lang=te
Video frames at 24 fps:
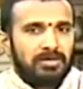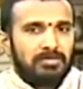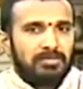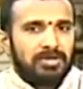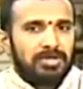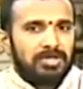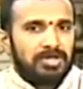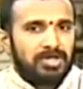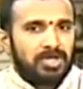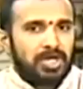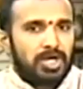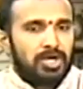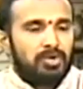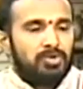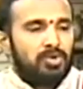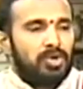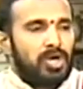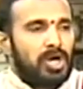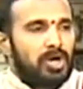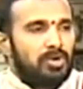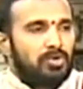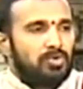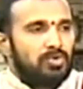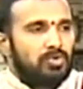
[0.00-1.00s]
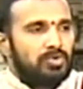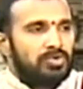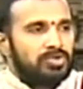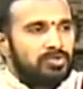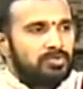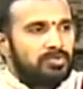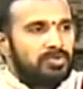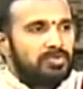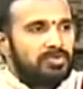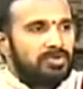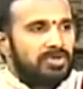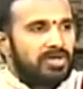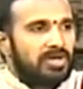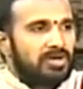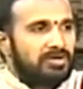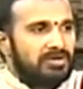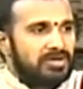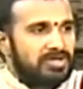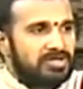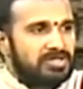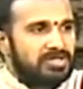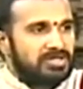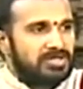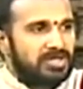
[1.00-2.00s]
మనకి దేవుడు ఆకు అని చెప్పి విడిగా
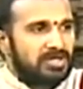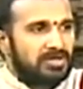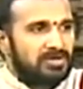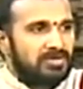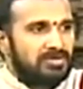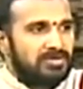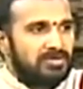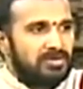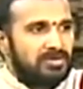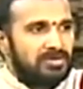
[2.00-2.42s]
వేస్తారు